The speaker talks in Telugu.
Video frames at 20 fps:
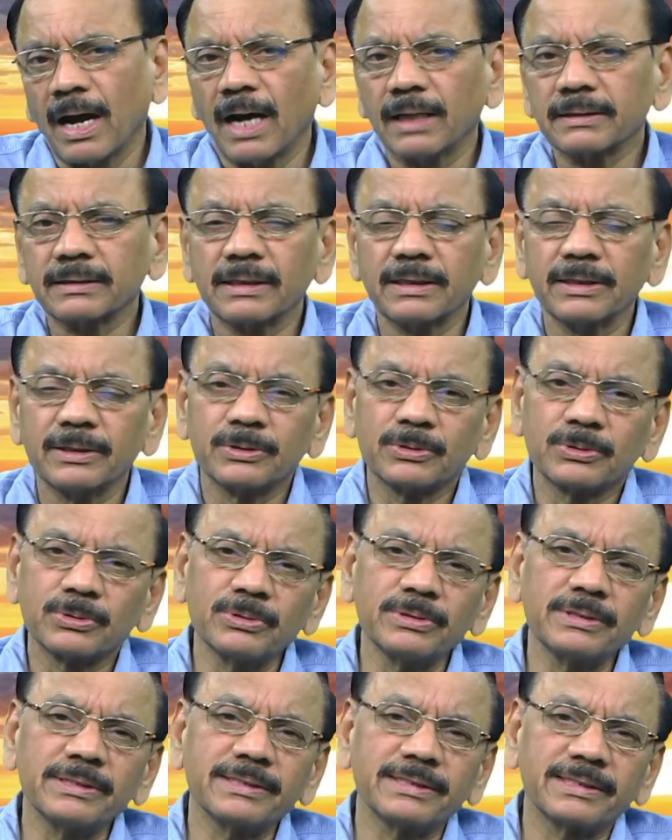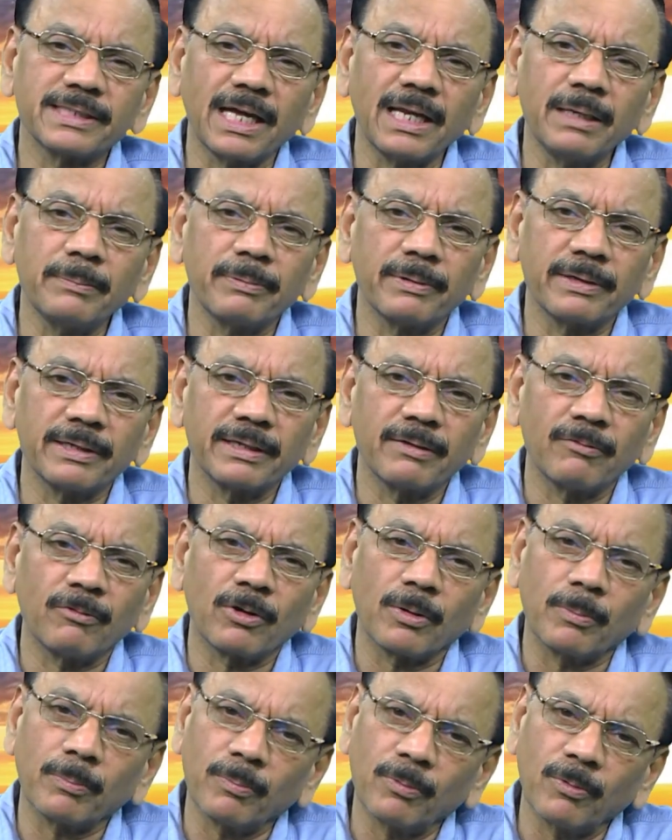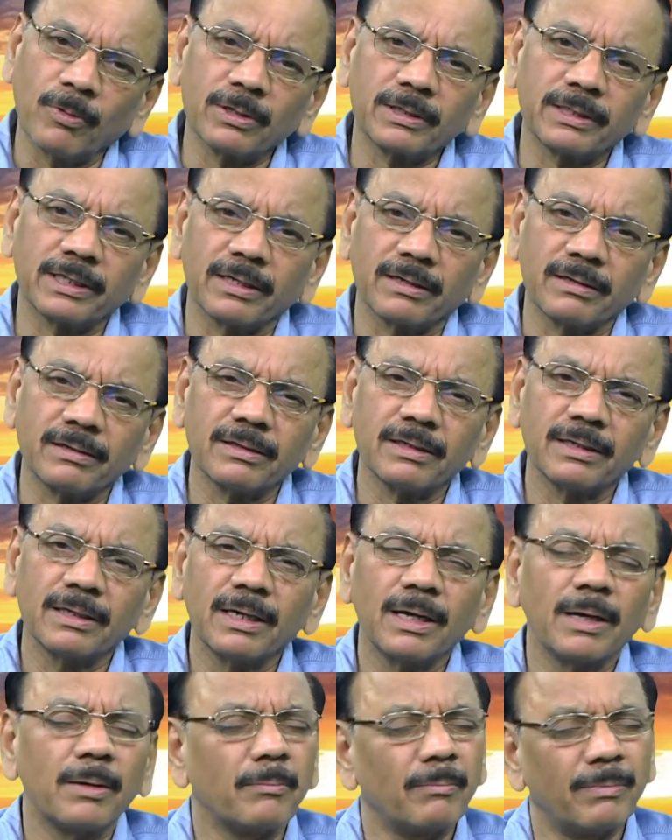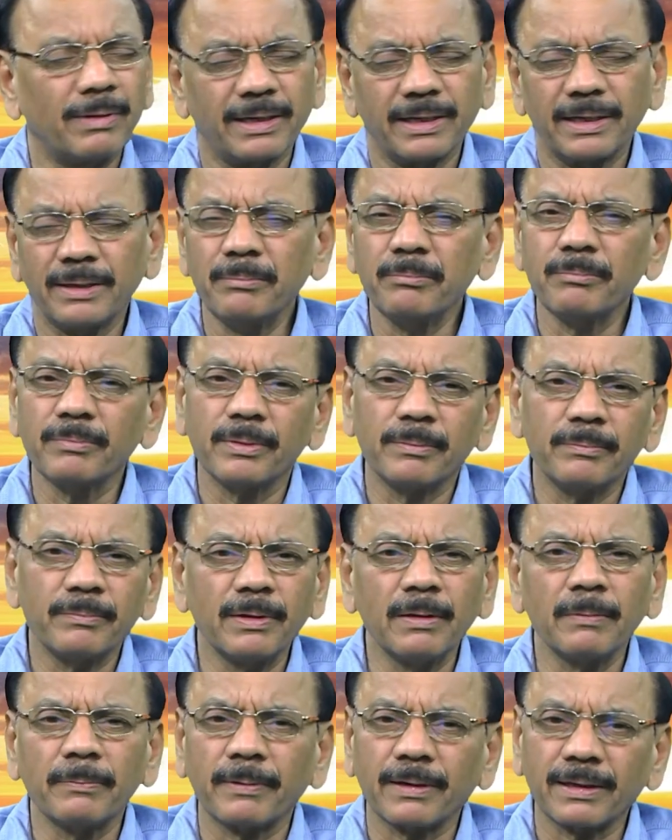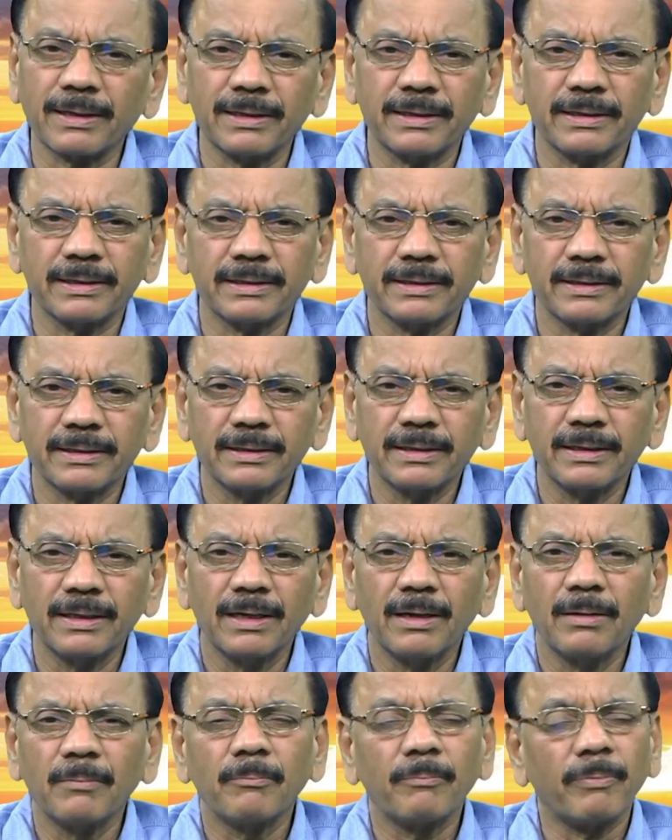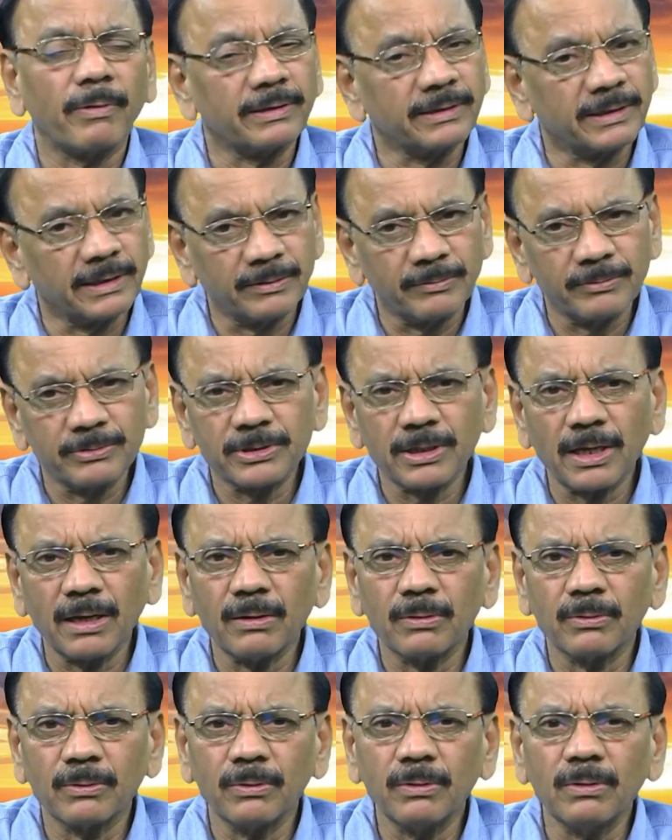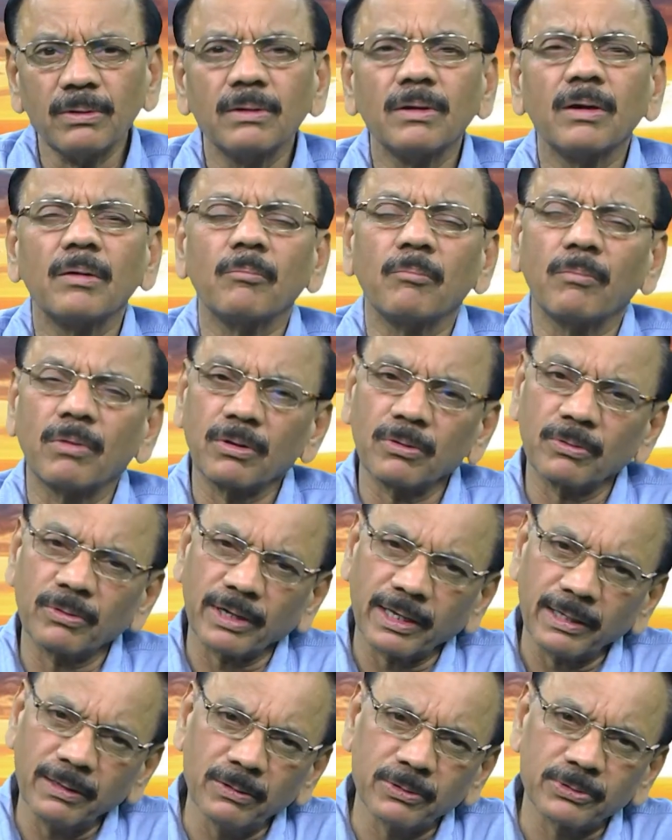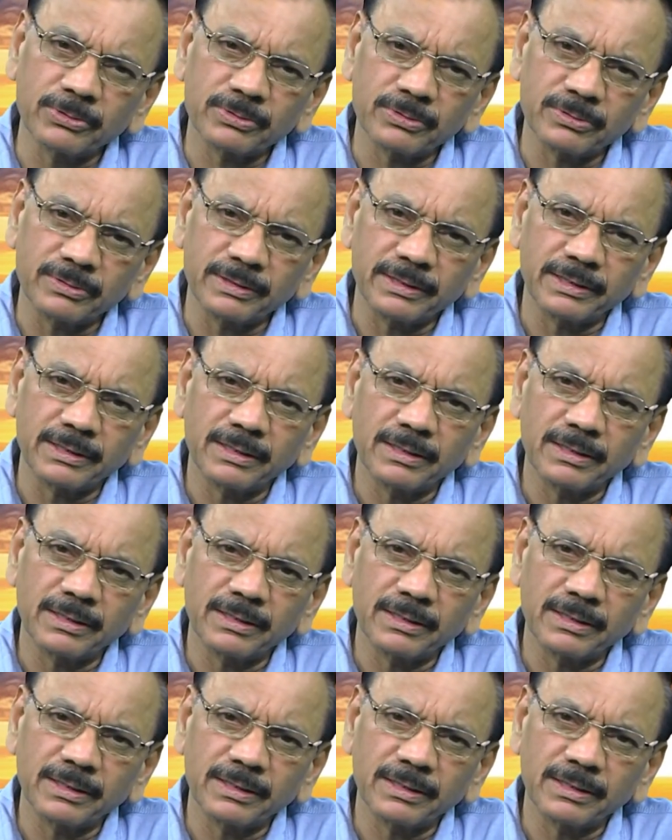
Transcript: అతన్ని చూసి జాలిపడిన ఒక పోర్టర్ మరేం బెంబేలు పడకండి పది నిమిషాల్లో మరో రైలు వస్తుంది